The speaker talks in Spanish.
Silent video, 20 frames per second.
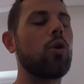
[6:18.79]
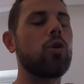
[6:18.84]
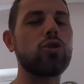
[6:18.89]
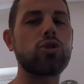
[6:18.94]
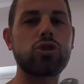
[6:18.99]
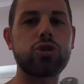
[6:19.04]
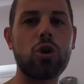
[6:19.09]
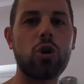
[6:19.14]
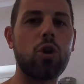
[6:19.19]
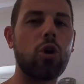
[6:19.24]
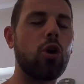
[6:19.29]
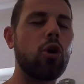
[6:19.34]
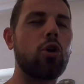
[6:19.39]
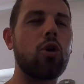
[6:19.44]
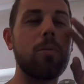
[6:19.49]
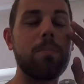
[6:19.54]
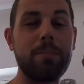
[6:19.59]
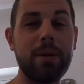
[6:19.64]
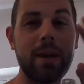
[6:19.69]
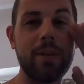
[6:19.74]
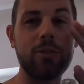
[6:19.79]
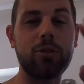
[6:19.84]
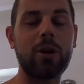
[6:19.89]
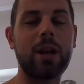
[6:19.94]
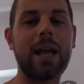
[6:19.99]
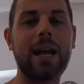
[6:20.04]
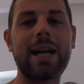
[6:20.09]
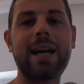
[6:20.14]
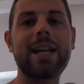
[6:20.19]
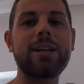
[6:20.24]
con sol o con viento en
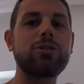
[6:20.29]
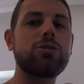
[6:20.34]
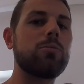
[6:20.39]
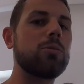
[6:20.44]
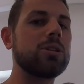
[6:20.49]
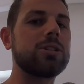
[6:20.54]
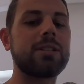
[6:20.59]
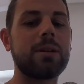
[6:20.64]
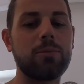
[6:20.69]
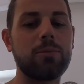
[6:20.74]
la cara, eso molesta